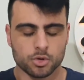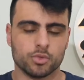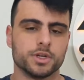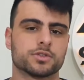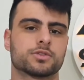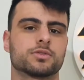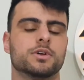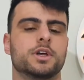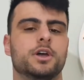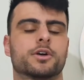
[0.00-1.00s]
Com
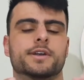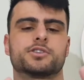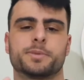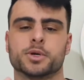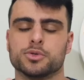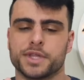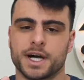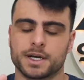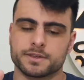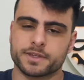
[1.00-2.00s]
isso, eu quero te
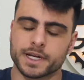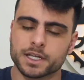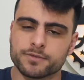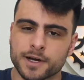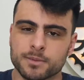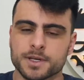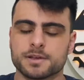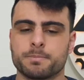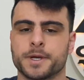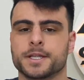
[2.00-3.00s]
perguntar: será que vale mais
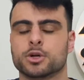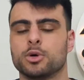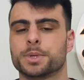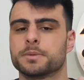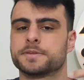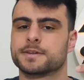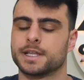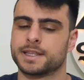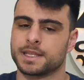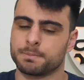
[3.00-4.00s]
a pena comprar a
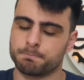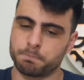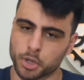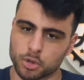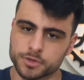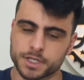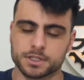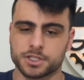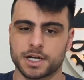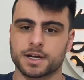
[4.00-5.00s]
bicicleta
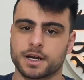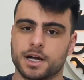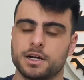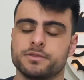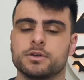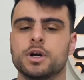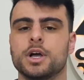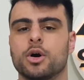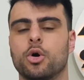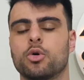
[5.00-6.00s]
pronta já gravel
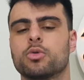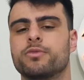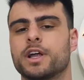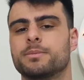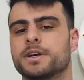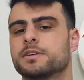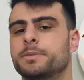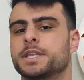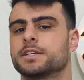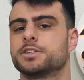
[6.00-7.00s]
ou vale mais a
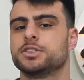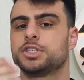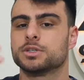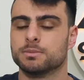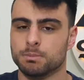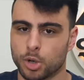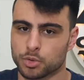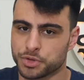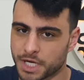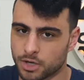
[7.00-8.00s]
pena a gente
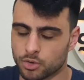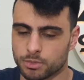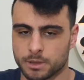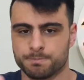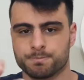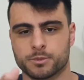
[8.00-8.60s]
montar uma?